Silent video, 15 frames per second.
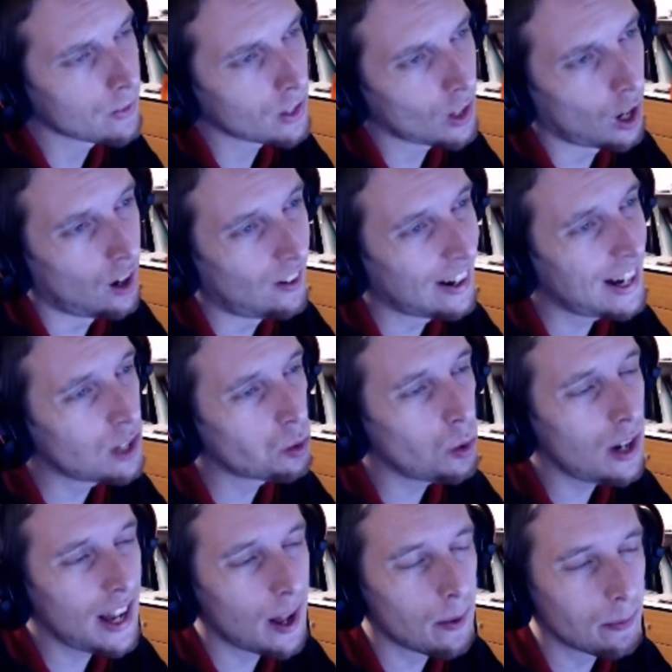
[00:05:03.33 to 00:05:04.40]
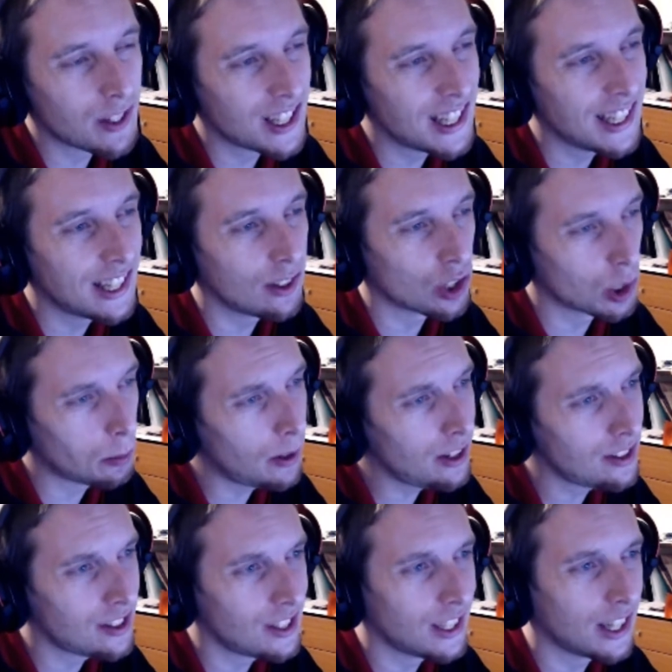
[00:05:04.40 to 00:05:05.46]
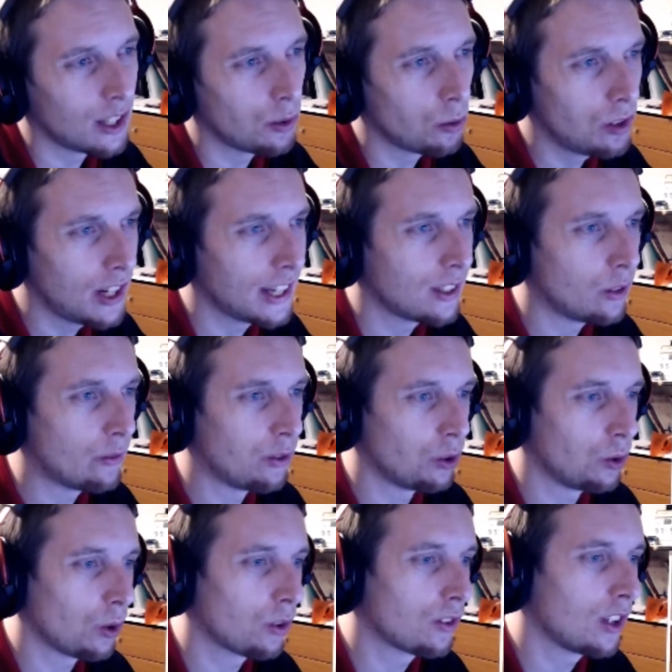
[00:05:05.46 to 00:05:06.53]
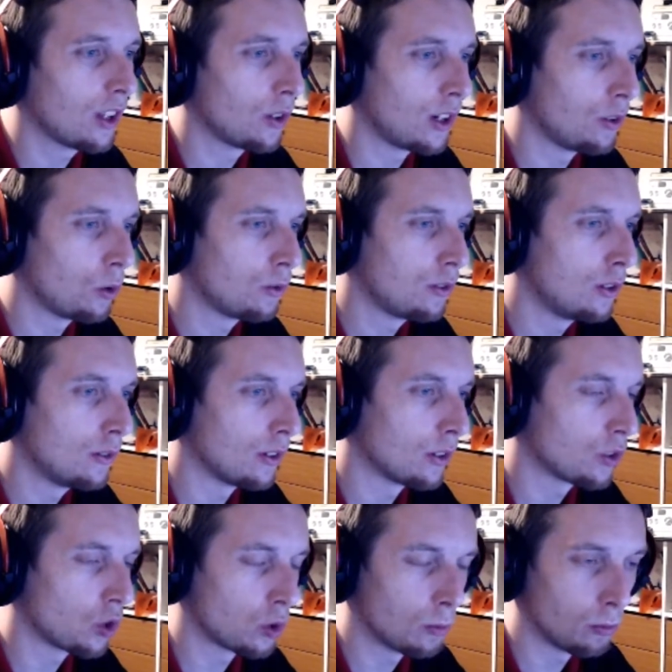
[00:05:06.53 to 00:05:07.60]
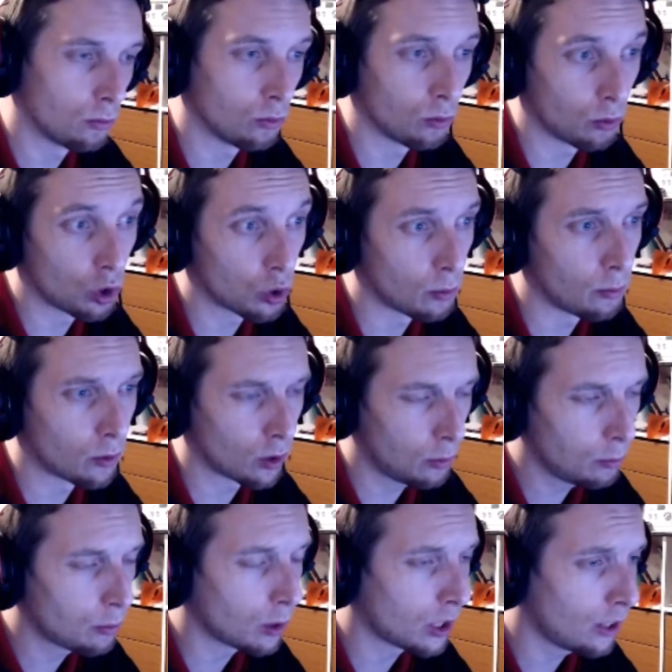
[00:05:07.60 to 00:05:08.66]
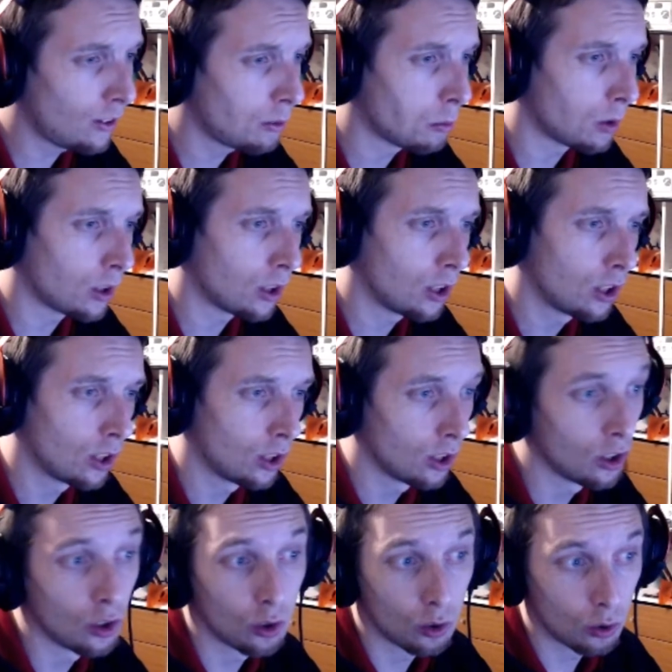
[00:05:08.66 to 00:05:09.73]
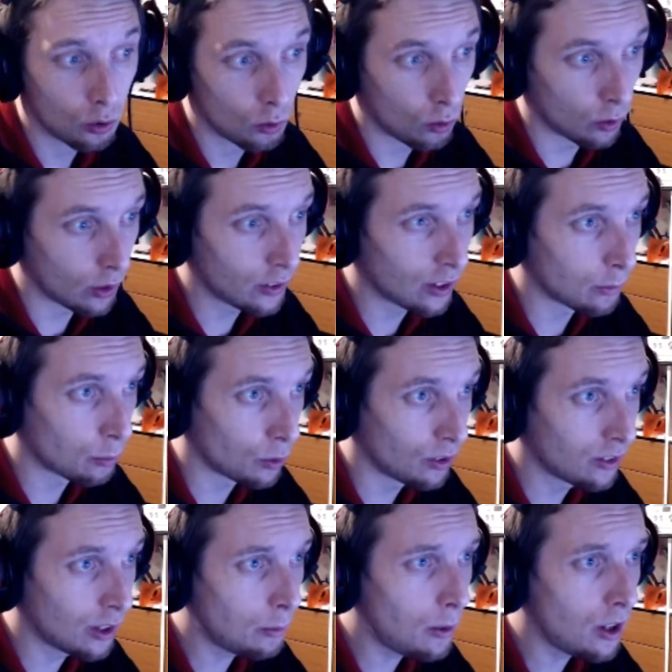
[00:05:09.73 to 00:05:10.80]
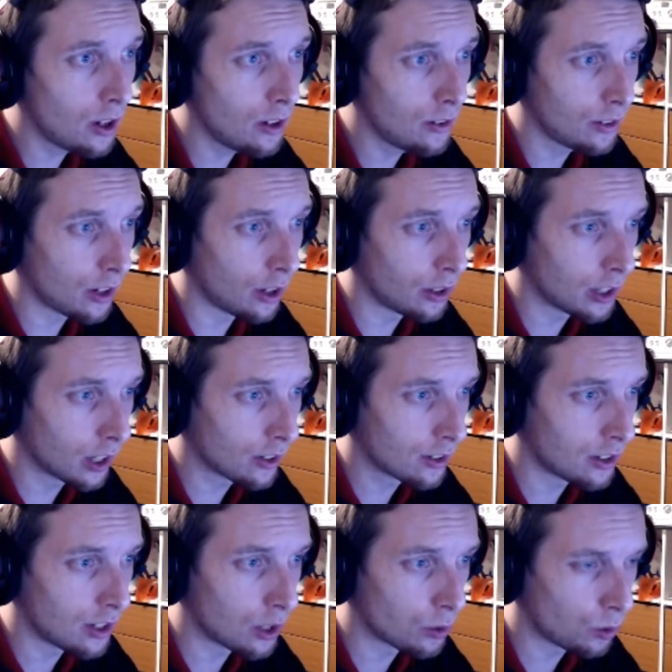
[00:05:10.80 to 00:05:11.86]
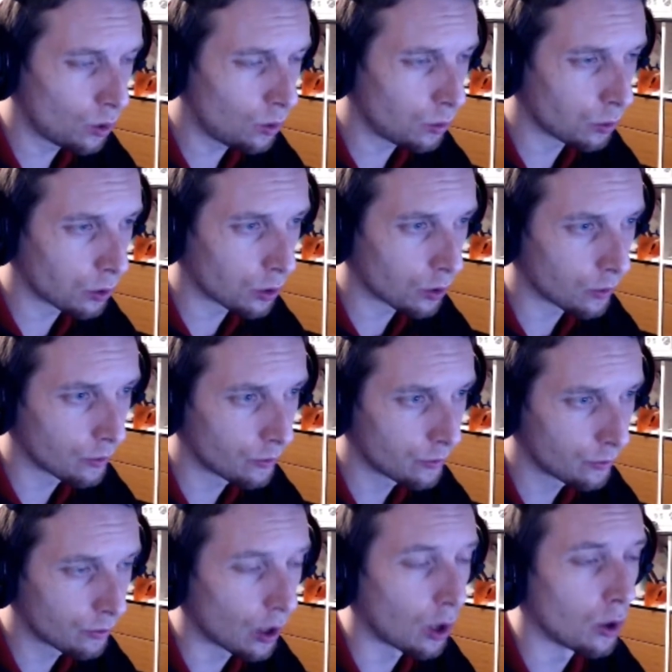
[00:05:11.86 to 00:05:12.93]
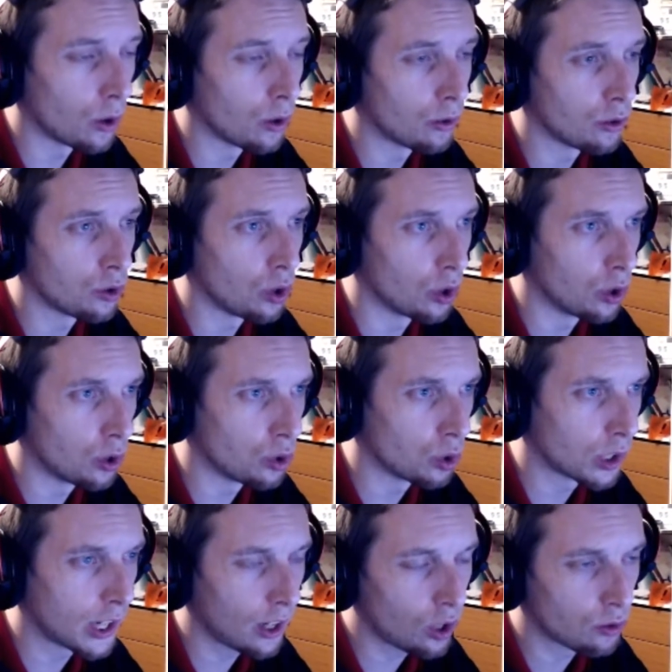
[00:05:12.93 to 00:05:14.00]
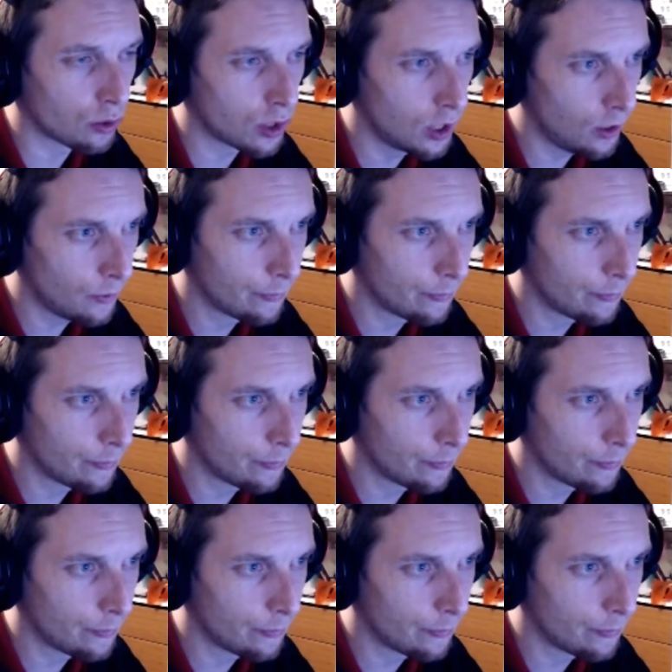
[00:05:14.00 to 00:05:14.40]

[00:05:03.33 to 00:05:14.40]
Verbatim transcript: En vrai, tu un petit. Je sais pas si Genouzi a été futur star dans les autres FIFA. Je, me semble peut-être, mais. En vrai, ça peut être sympa. Hein. Il a une carte signature, donc. Euh, enfin, euh, Joker, je veux dire.